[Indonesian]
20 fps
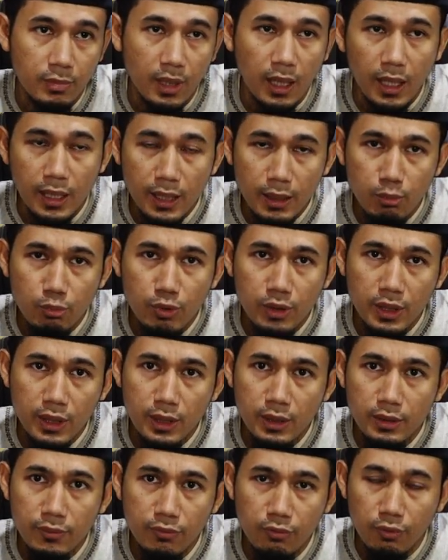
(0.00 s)
Ada
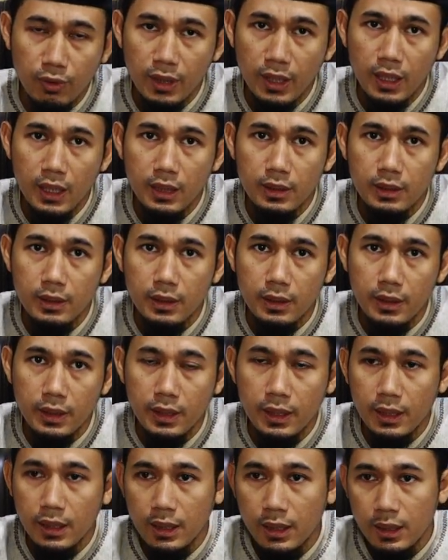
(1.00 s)
mungkin fulan
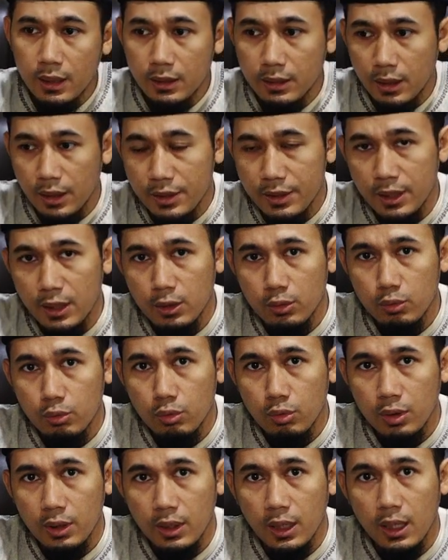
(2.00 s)
dia terjatuh
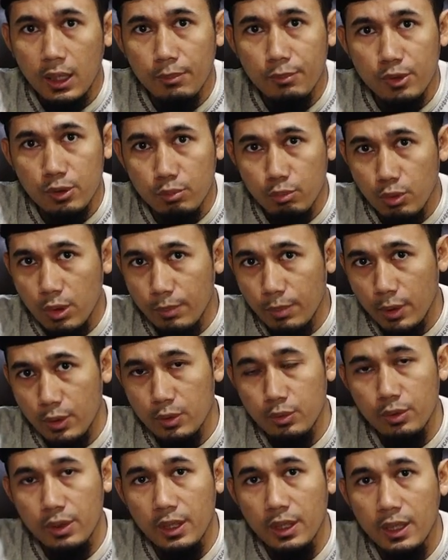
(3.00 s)
ke dalam sebuah
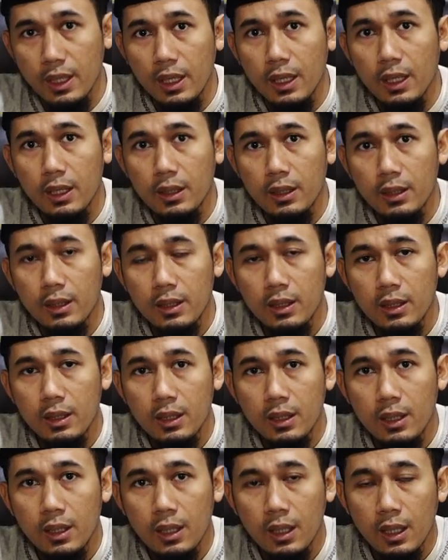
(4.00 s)
perjudian.
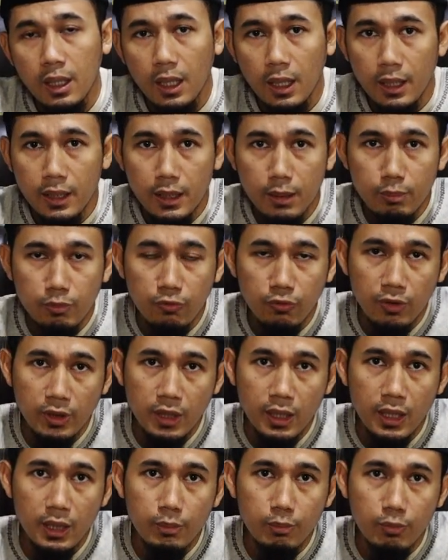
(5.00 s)
Ada
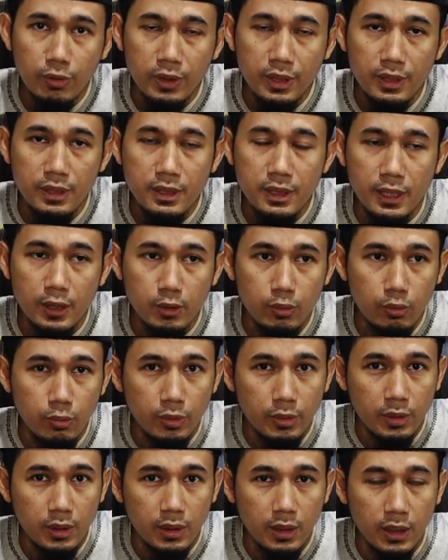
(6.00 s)
fulan mungkin jatuh
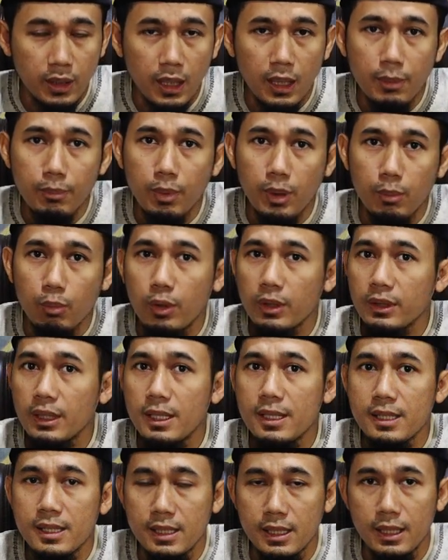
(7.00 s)
ke dalam
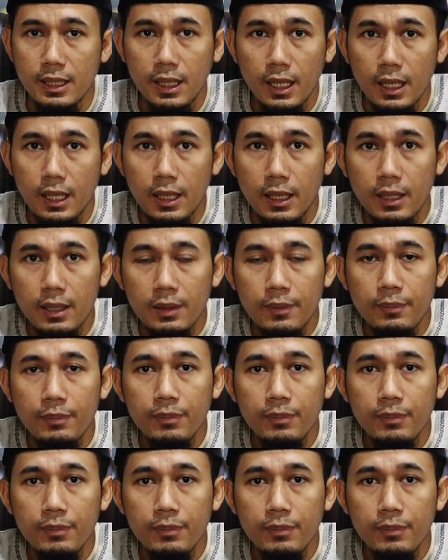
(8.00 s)
perbuatan zina.